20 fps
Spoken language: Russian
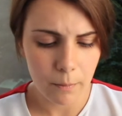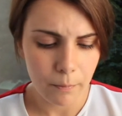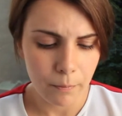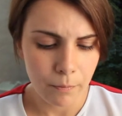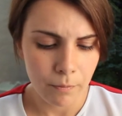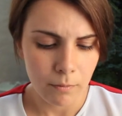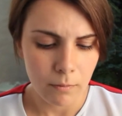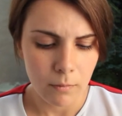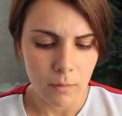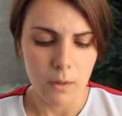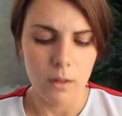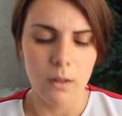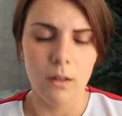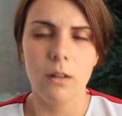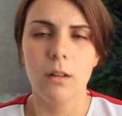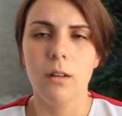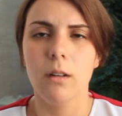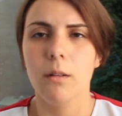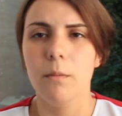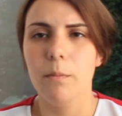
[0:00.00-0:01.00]
–
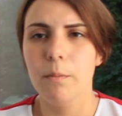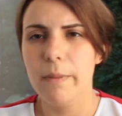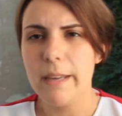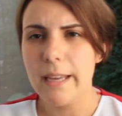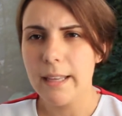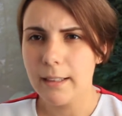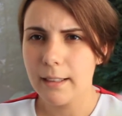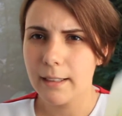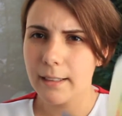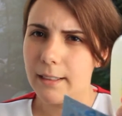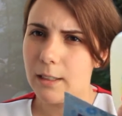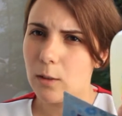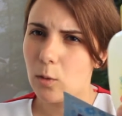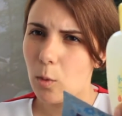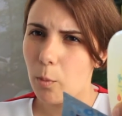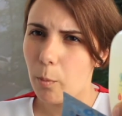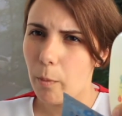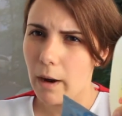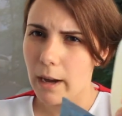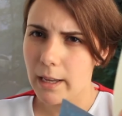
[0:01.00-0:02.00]
пенка для
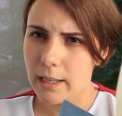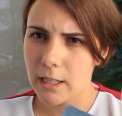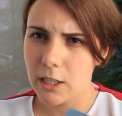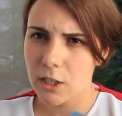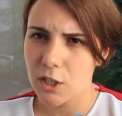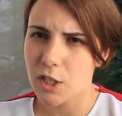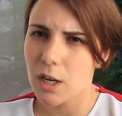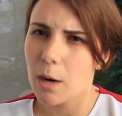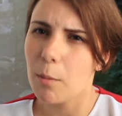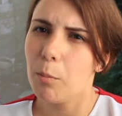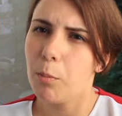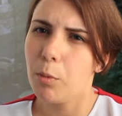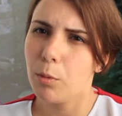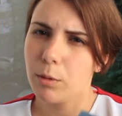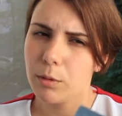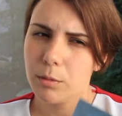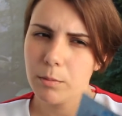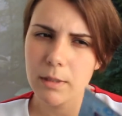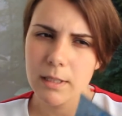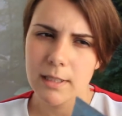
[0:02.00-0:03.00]
купания,
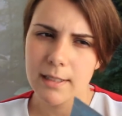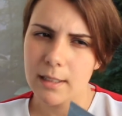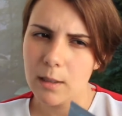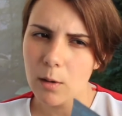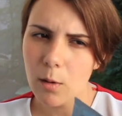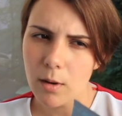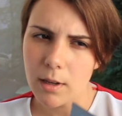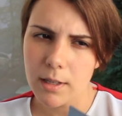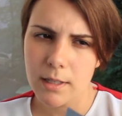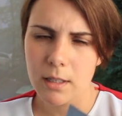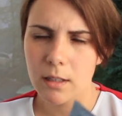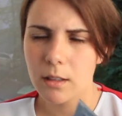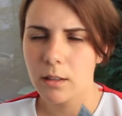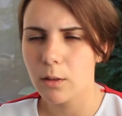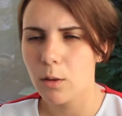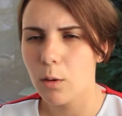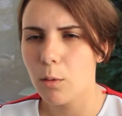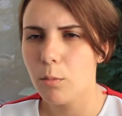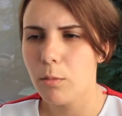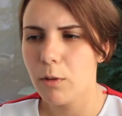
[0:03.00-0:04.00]
шампунь без слезок,
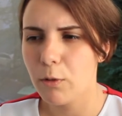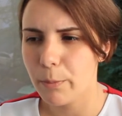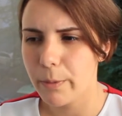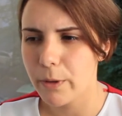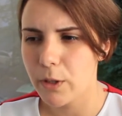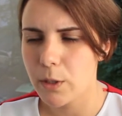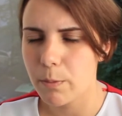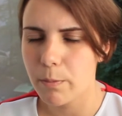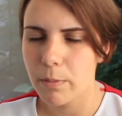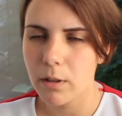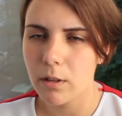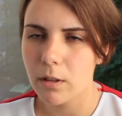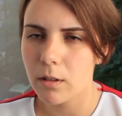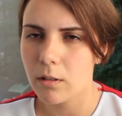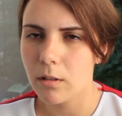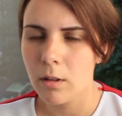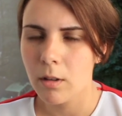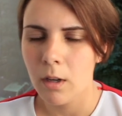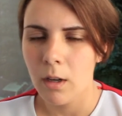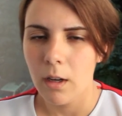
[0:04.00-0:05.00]
но мы, в
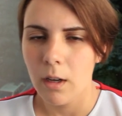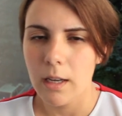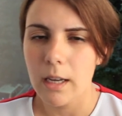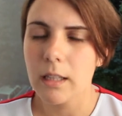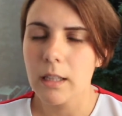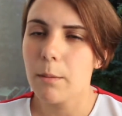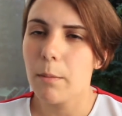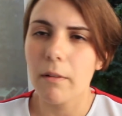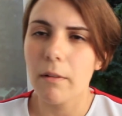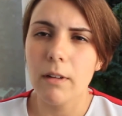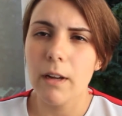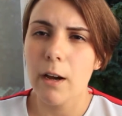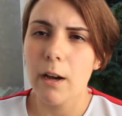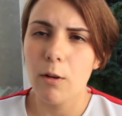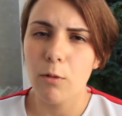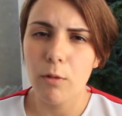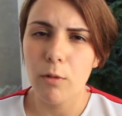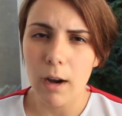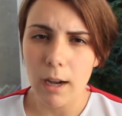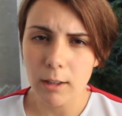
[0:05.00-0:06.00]
принципе, я
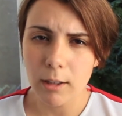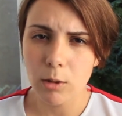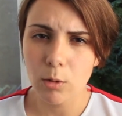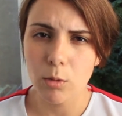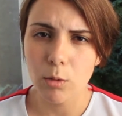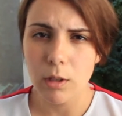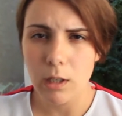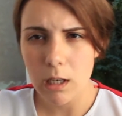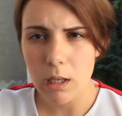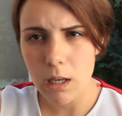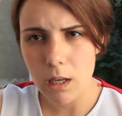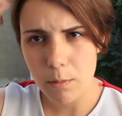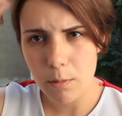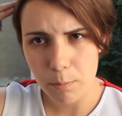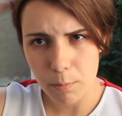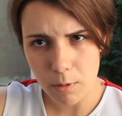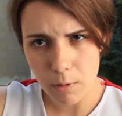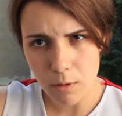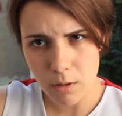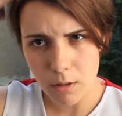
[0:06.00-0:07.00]
добавляю в ванну и
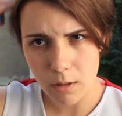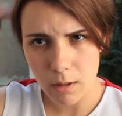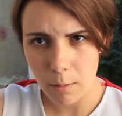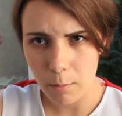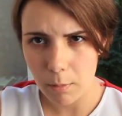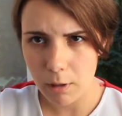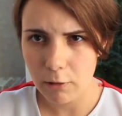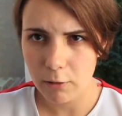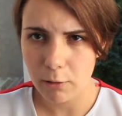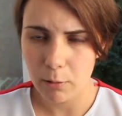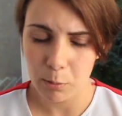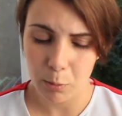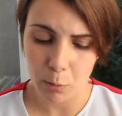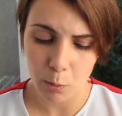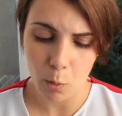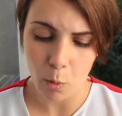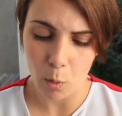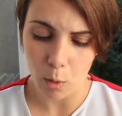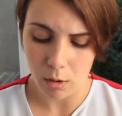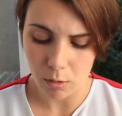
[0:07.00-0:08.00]
просто намыливаю
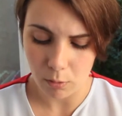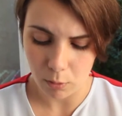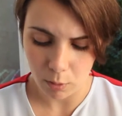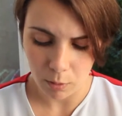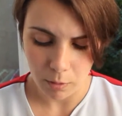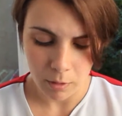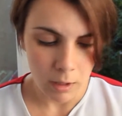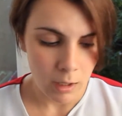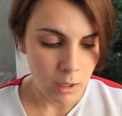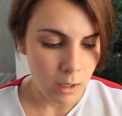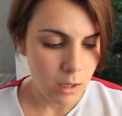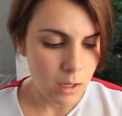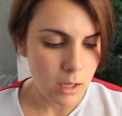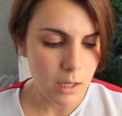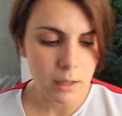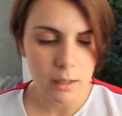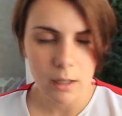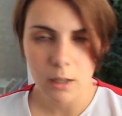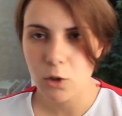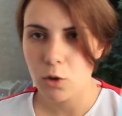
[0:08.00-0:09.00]
голову. И
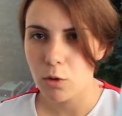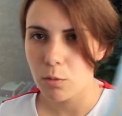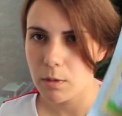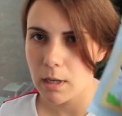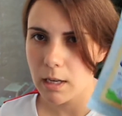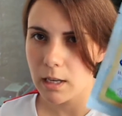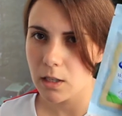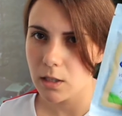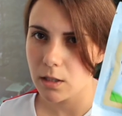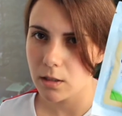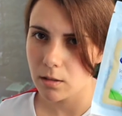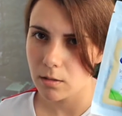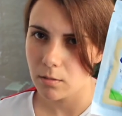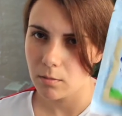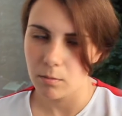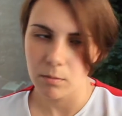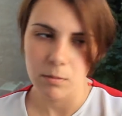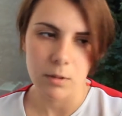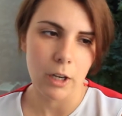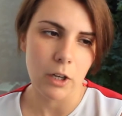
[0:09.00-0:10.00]
также у меня есть,
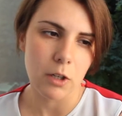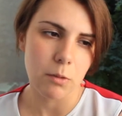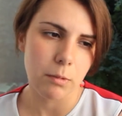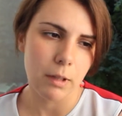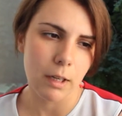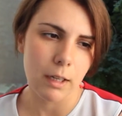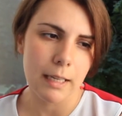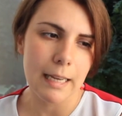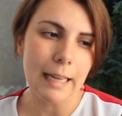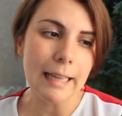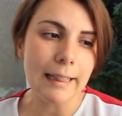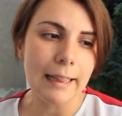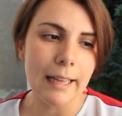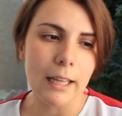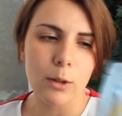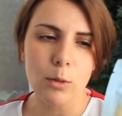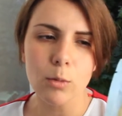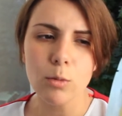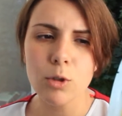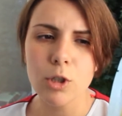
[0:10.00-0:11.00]
скажем так, гель
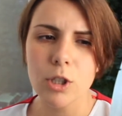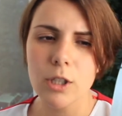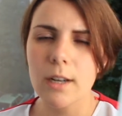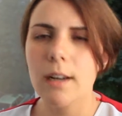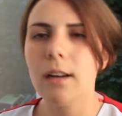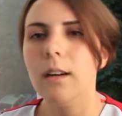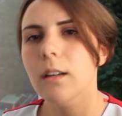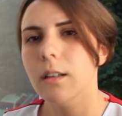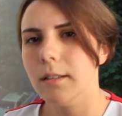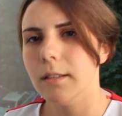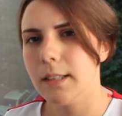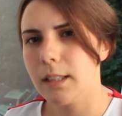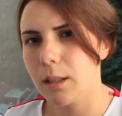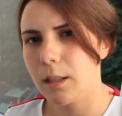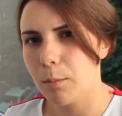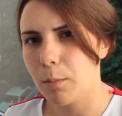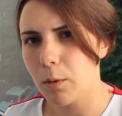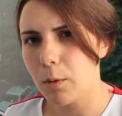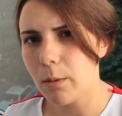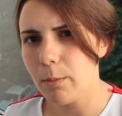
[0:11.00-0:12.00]
для душа,
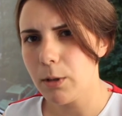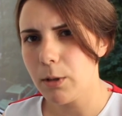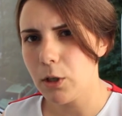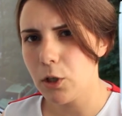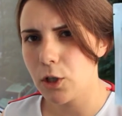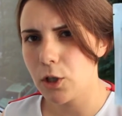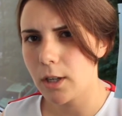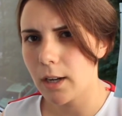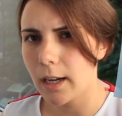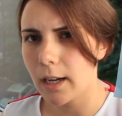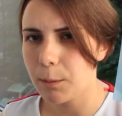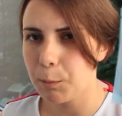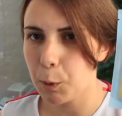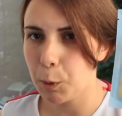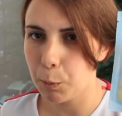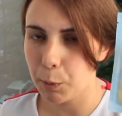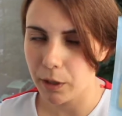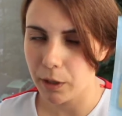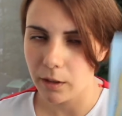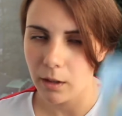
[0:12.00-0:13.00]
это пробничек от
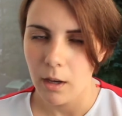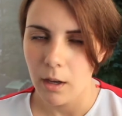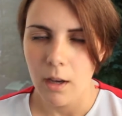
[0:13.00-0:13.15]
Бёбхен.